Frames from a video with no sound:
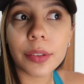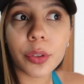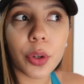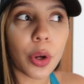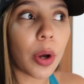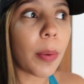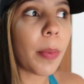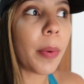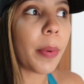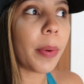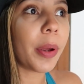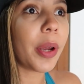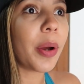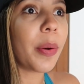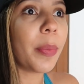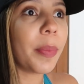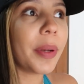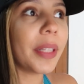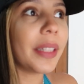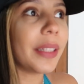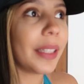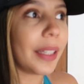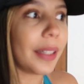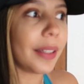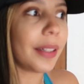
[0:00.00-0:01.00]
¿Cómo voy a
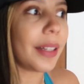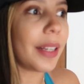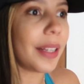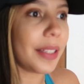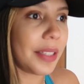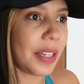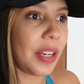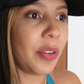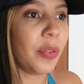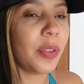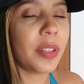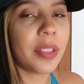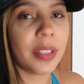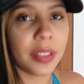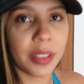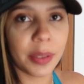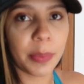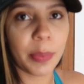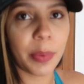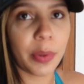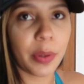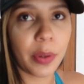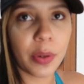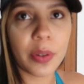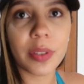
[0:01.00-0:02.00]
aumentar haciendo este
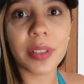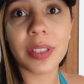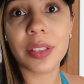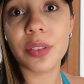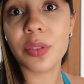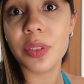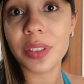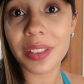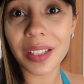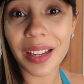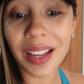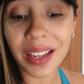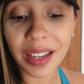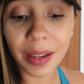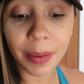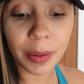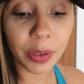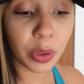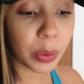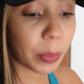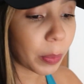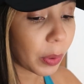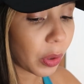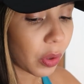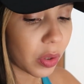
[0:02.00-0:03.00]
tipo de cosas? Yo estaba
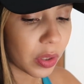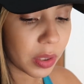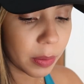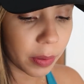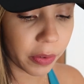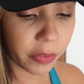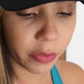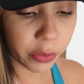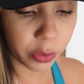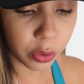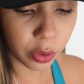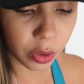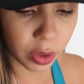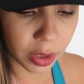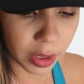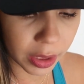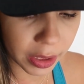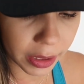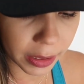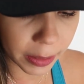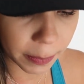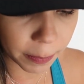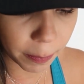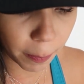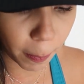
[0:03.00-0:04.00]
grabando un video y se me fue todo el día.